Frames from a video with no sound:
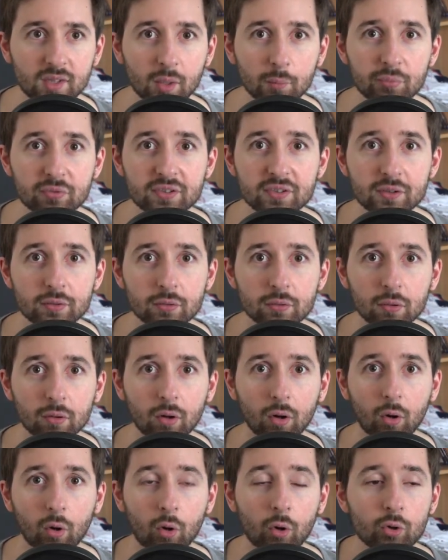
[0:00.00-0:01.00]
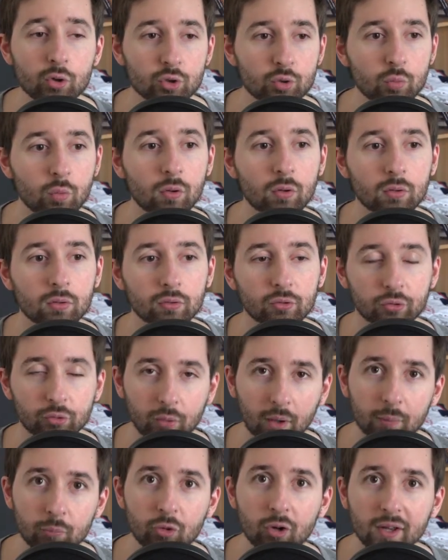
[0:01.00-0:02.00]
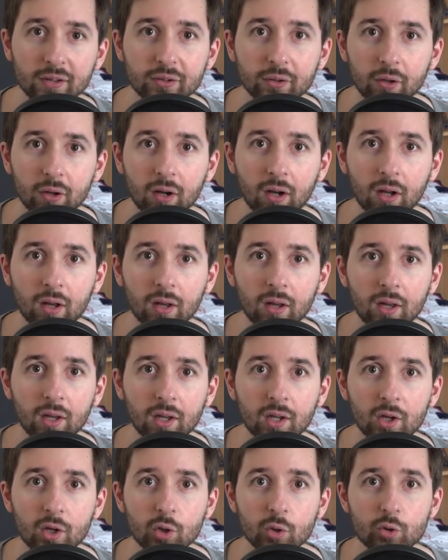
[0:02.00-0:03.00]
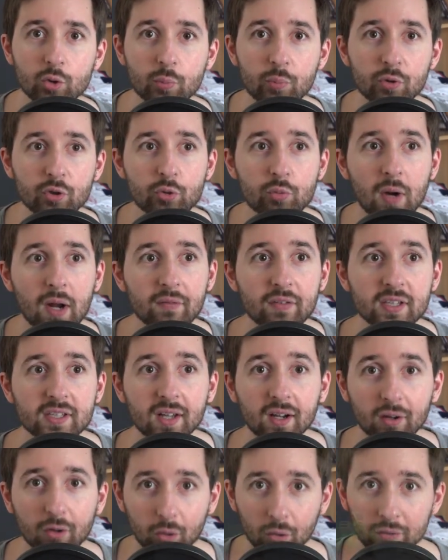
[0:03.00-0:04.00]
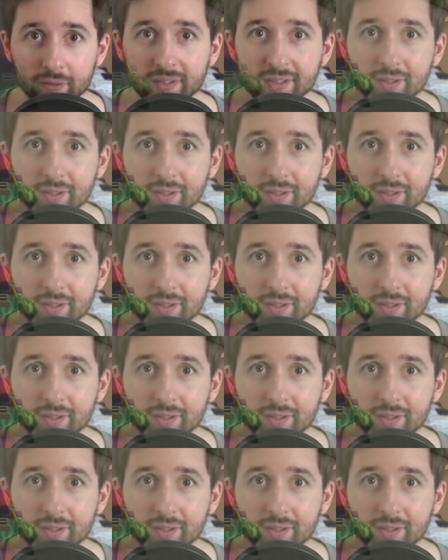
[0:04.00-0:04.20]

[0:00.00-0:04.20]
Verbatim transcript: puisque en jouant sur émulateur, je peux jouer avec un grand